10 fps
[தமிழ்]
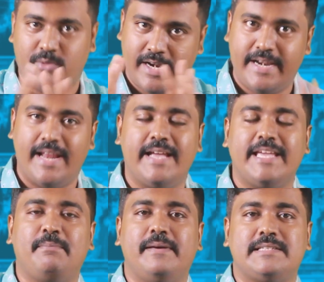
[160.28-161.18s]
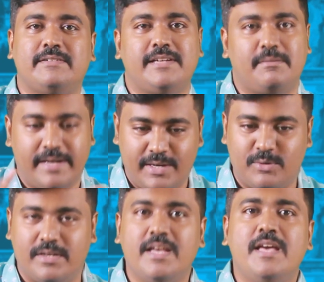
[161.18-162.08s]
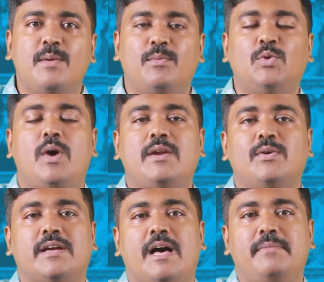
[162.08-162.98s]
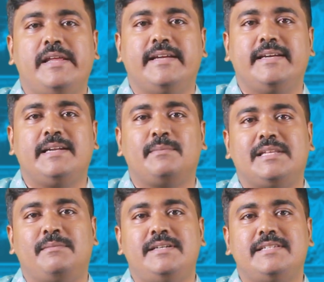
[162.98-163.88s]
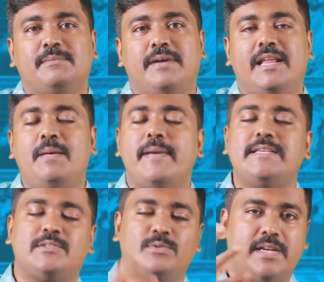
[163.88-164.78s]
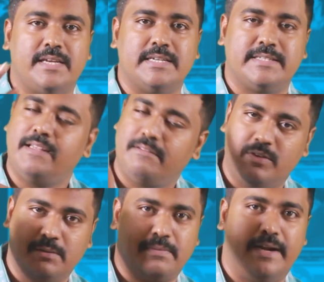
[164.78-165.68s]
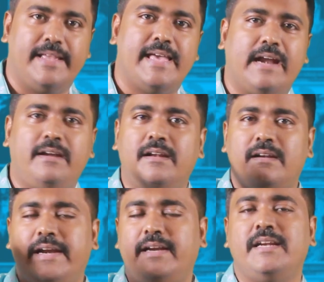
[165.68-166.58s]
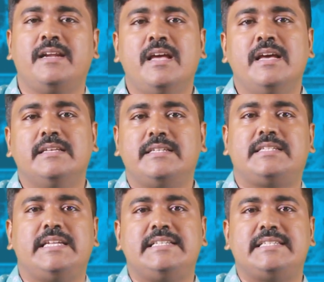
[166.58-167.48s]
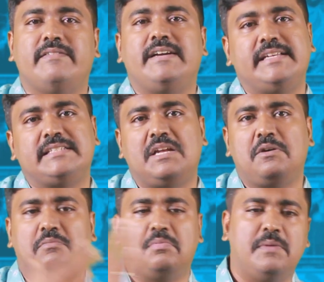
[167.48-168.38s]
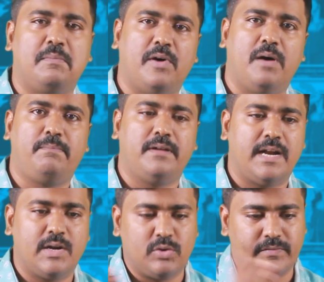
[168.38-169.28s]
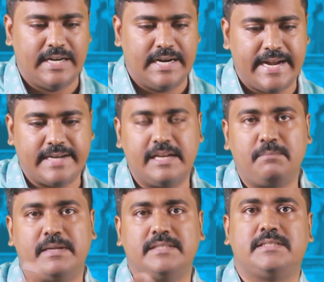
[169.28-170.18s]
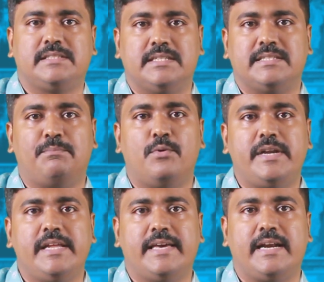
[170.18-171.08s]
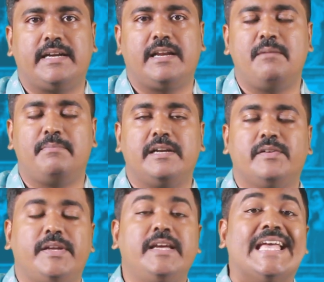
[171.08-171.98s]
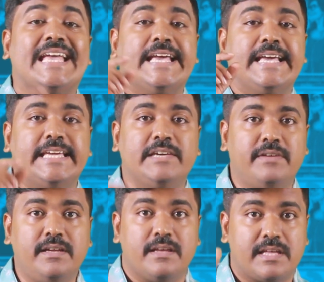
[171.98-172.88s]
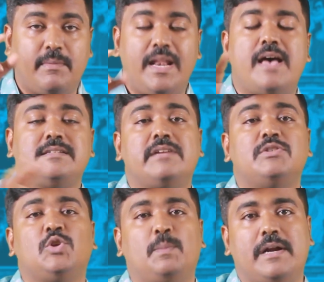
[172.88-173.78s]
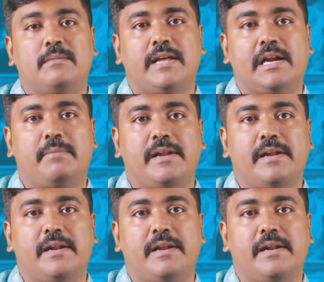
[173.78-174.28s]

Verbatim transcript: ஒரே டைலாகே பேசுகிறவர் அப்படின்ற ஒரு பொதுவான ஒரு காமெடி இருக்குது நம்ம தமிழ் சினிமாவில் மேஜர் சுந்தரராஜன் சார் ஒரு பழைய ஆக்டர் நைன்டீன் சிக்ஸ்டீஸ் செவன்ட்டீஸில் ரொம்ப பாப்புலரான ஒரு வில்லன் ஆக்டர் ப்ளஸ் சப்போர்ட்டிங் கேரக்டர்லாம் பண்ணவர் இவர் கமல்ஹாசன் வச்சு ஒரு படம் டைரக்ட்